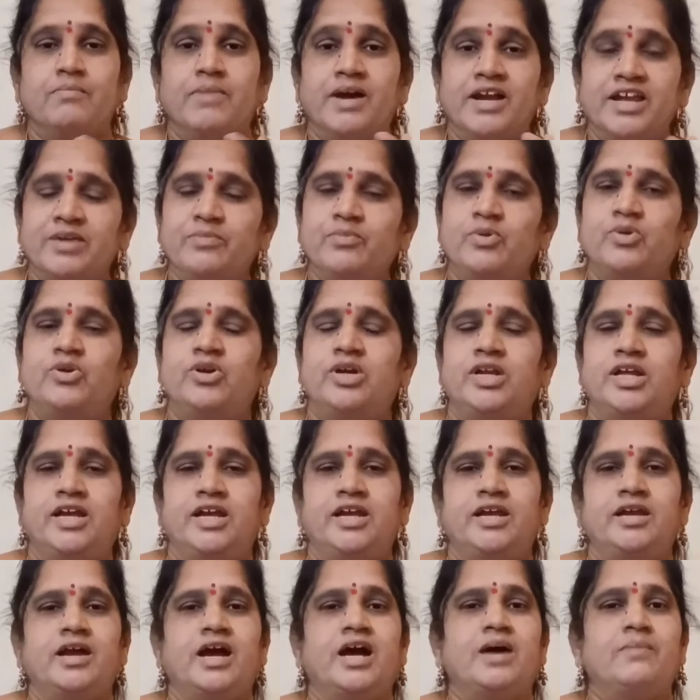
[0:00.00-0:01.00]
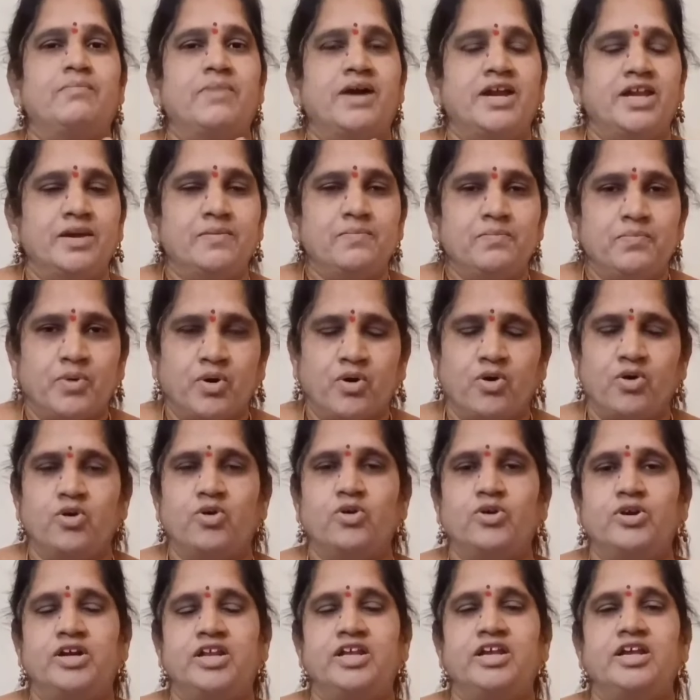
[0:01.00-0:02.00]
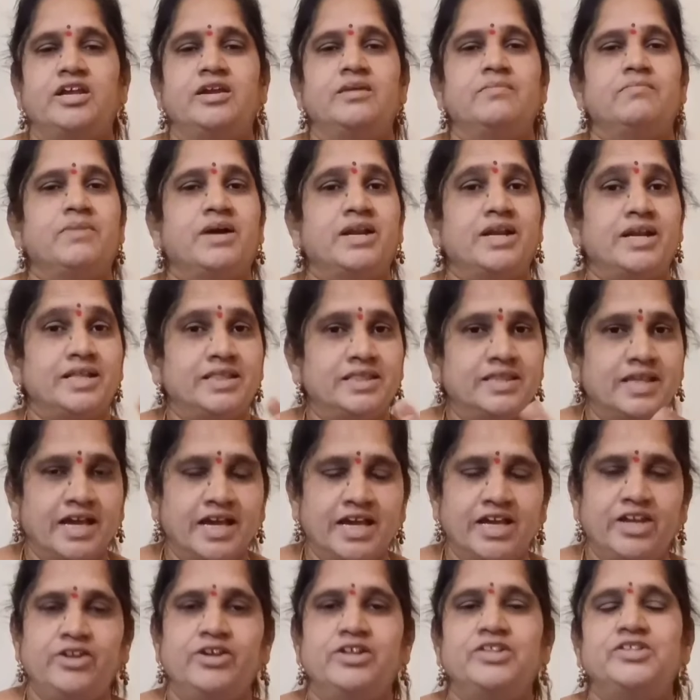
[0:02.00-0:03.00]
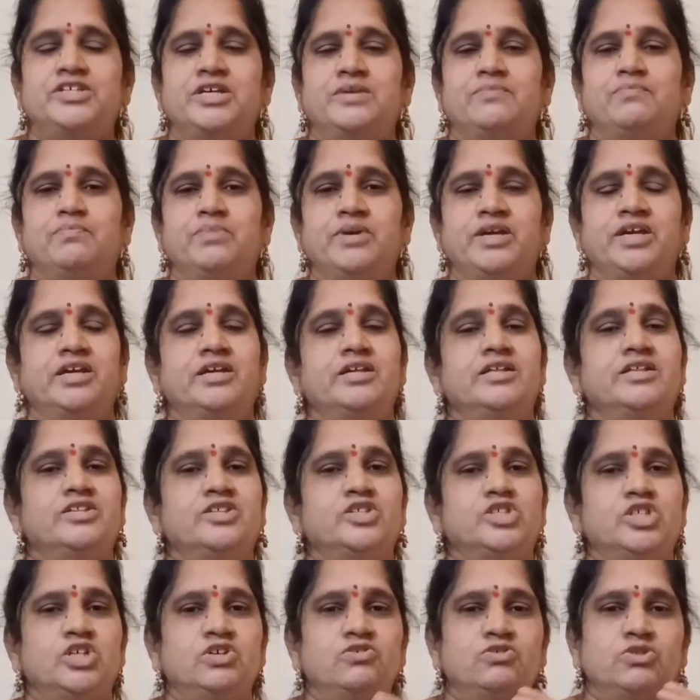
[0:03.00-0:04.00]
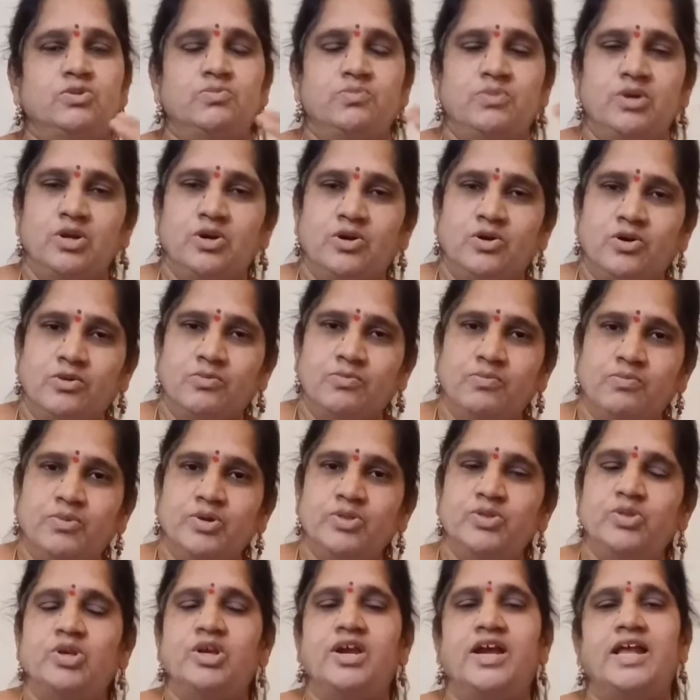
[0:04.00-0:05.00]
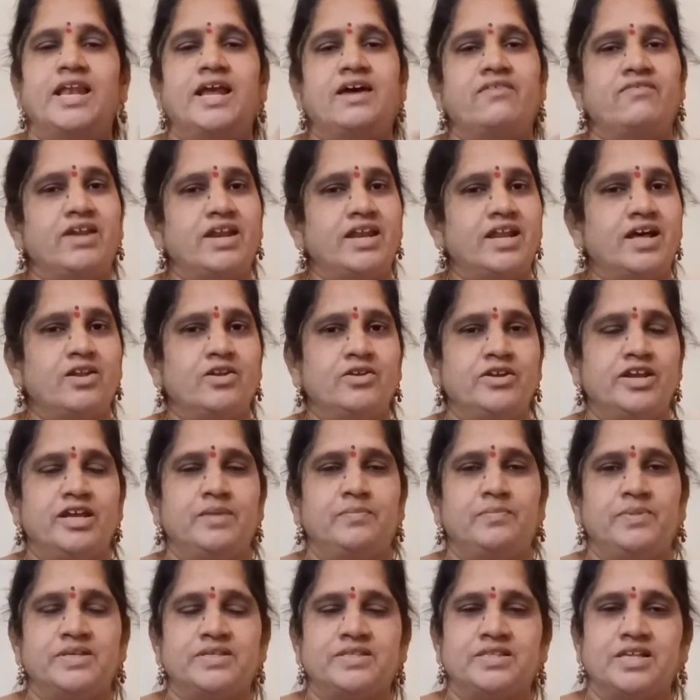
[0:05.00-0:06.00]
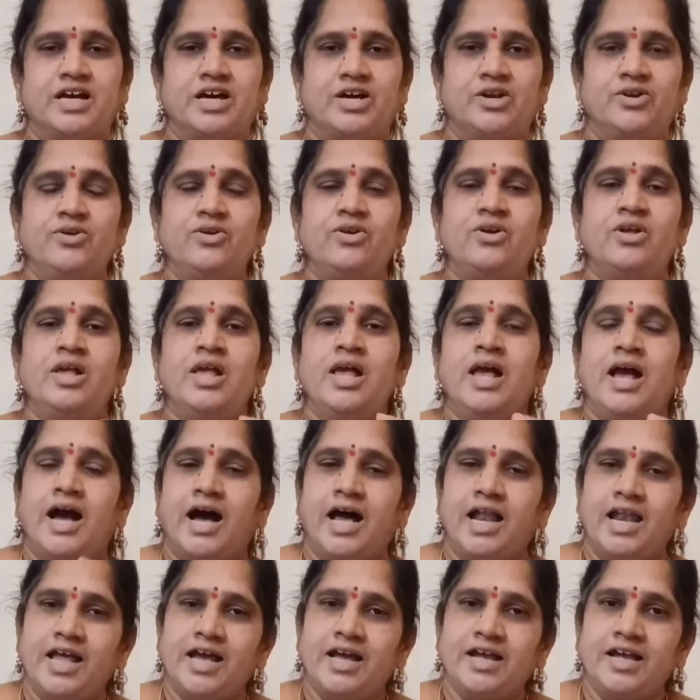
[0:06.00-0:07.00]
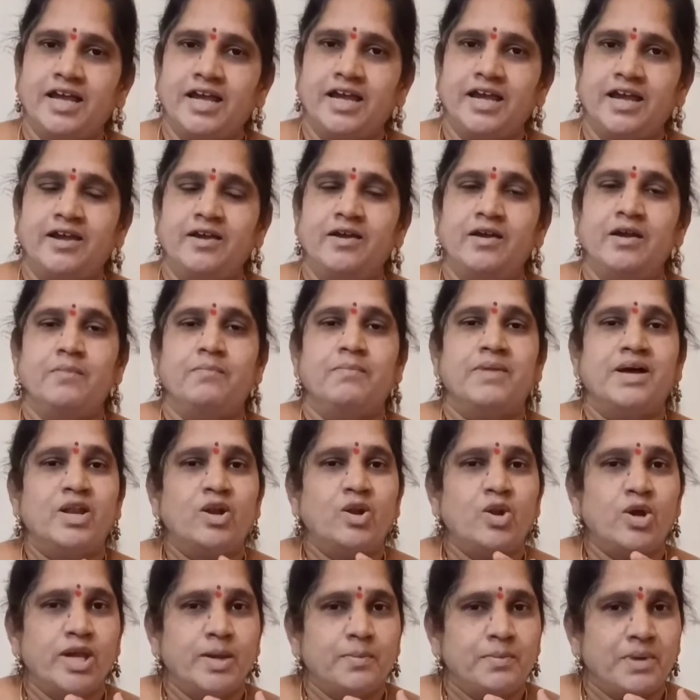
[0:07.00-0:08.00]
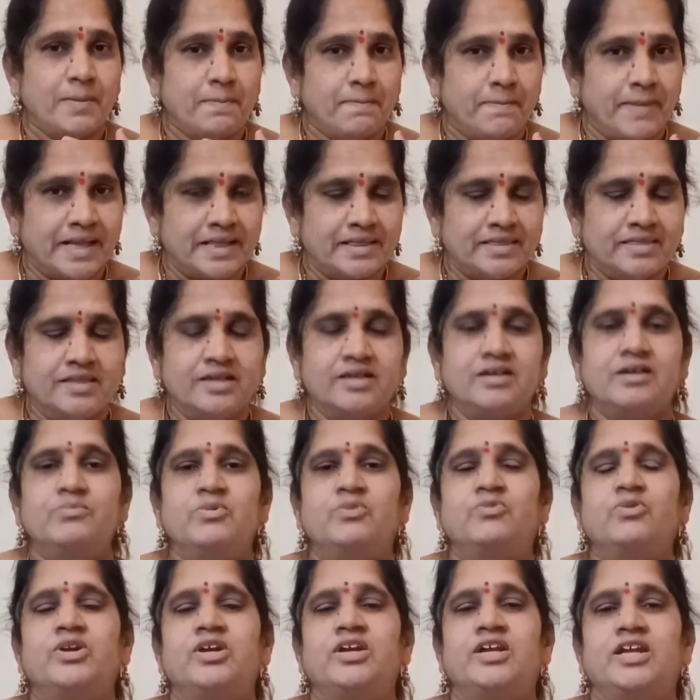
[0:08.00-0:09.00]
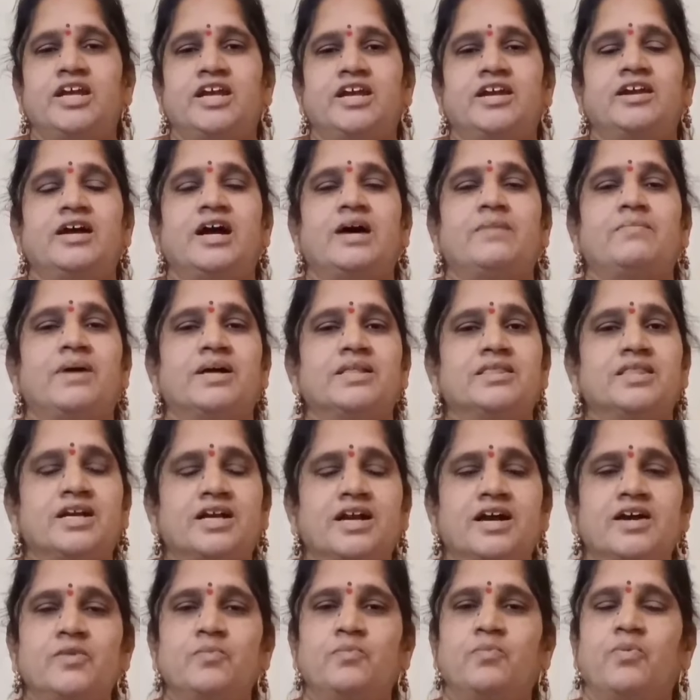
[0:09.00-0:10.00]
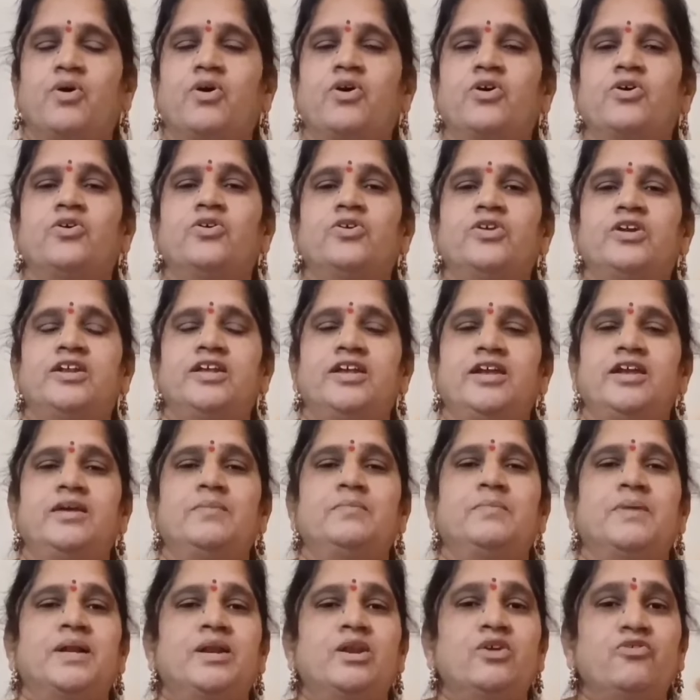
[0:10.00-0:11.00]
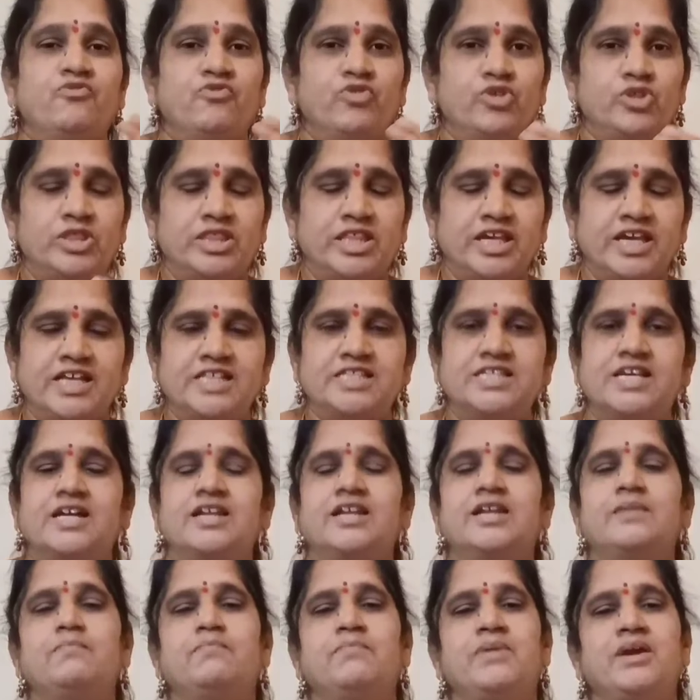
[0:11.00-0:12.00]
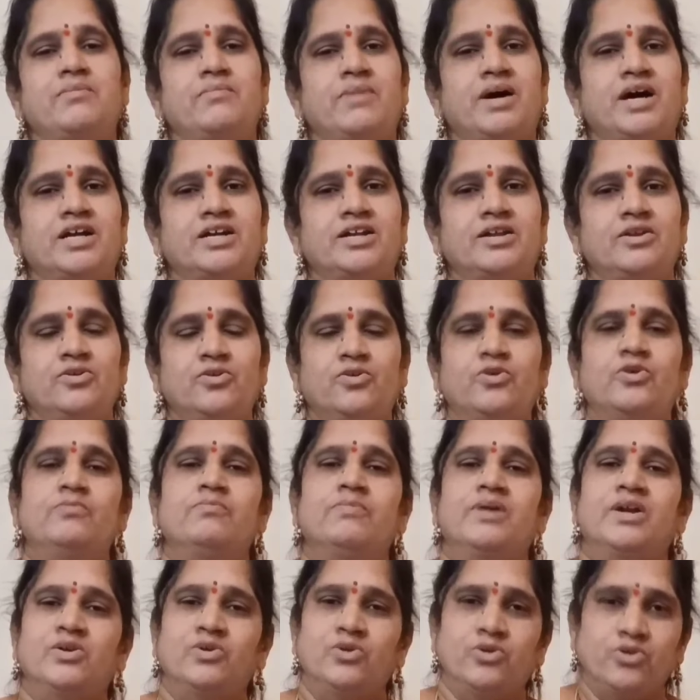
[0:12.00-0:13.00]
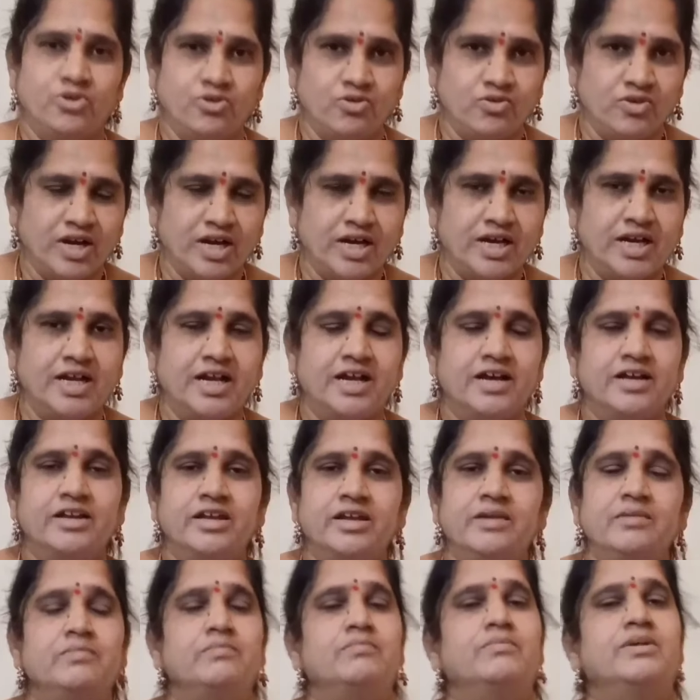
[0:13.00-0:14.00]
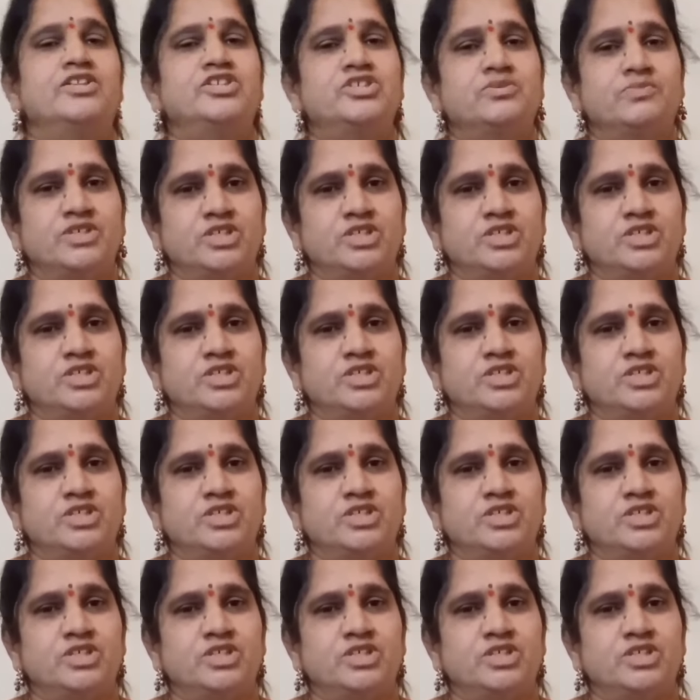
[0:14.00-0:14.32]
భయం ఉంటే ఆ భయం పోగొట్టి మనకి ధైర్యం చెప్పి జీవితంలో ముందుకు ఎలా వెళ్ళాలో నేర్పిస్తారు అలాగే మనలో ఏమైనా బద్ధకము ఉంటే ఆ బద్ధకాన్ని పోగొట్టి మనలో ఉత్తేజాన్ని నింపే మాటలు మన గురువు గారు కానీ మంచి